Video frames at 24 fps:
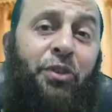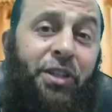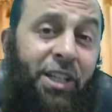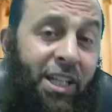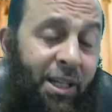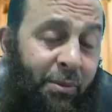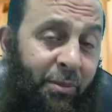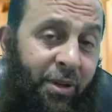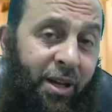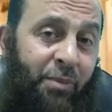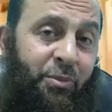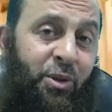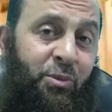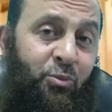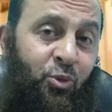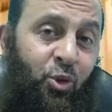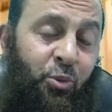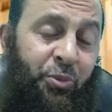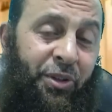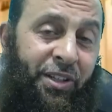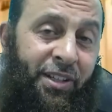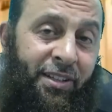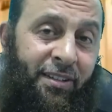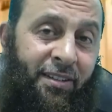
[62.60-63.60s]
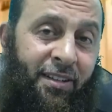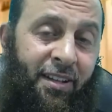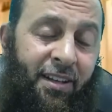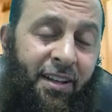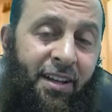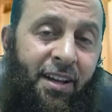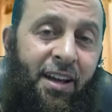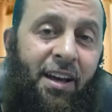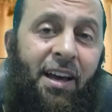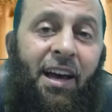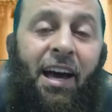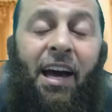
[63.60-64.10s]
في إمام مبين
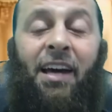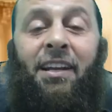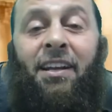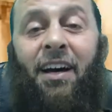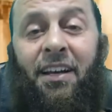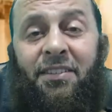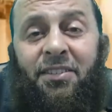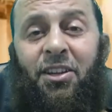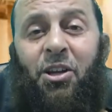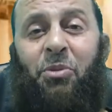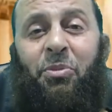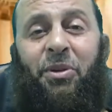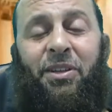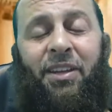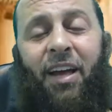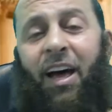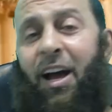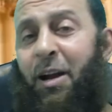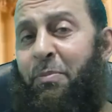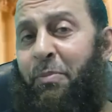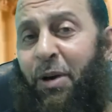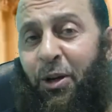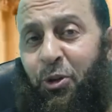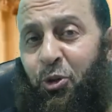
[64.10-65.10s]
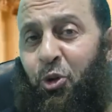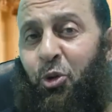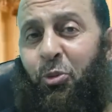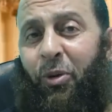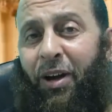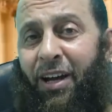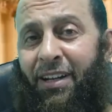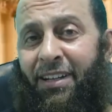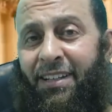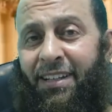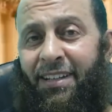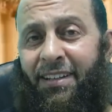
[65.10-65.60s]
الأثر بتاعك مكتوب
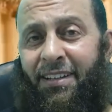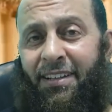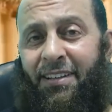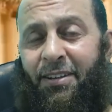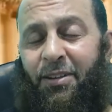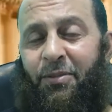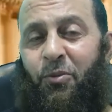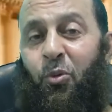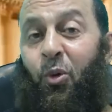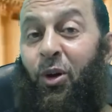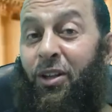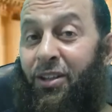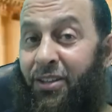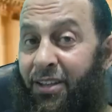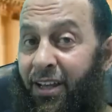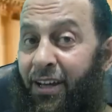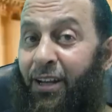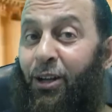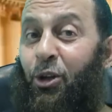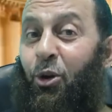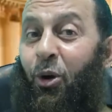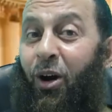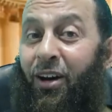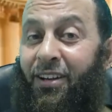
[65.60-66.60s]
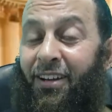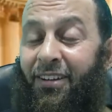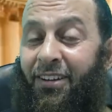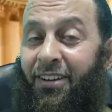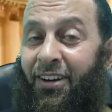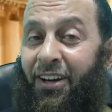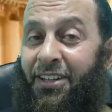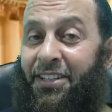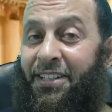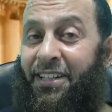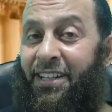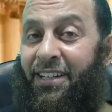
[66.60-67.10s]
عليك والدل على
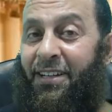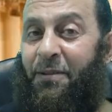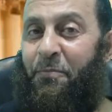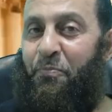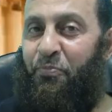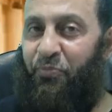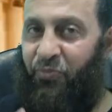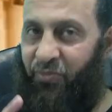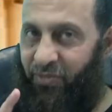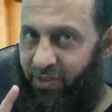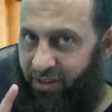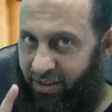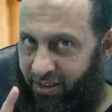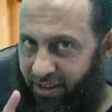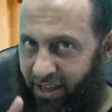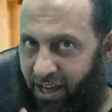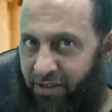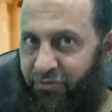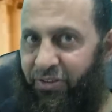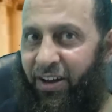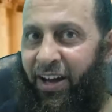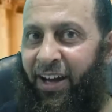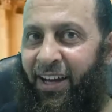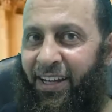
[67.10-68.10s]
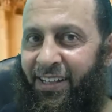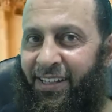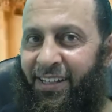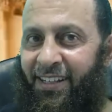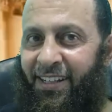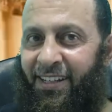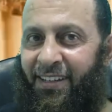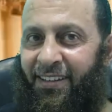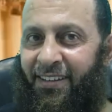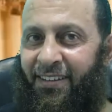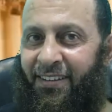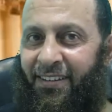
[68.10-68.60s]
الخير
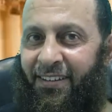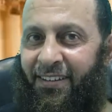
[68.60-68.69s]
كفاعله